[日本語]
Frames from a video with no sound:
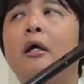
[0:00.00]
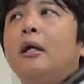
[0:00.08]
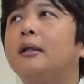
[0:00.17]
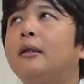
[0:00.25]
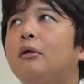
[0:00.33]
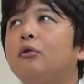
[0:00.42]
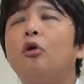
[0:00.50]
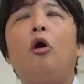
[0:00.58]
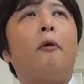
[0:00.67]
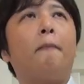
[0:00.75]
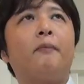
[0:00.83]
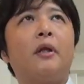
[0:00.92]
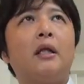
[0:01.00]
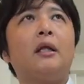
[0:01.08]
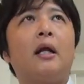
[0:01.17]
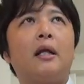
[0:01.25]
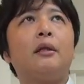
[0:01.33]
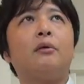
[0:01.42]
やってると、だんだ
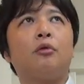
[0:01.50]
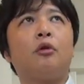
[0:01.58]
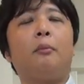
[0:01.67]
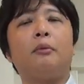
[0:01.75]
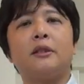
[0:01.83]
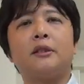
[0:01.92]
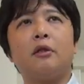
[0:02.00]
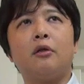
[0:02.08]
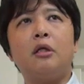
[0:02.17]
ん慣れてくると思うんですけど、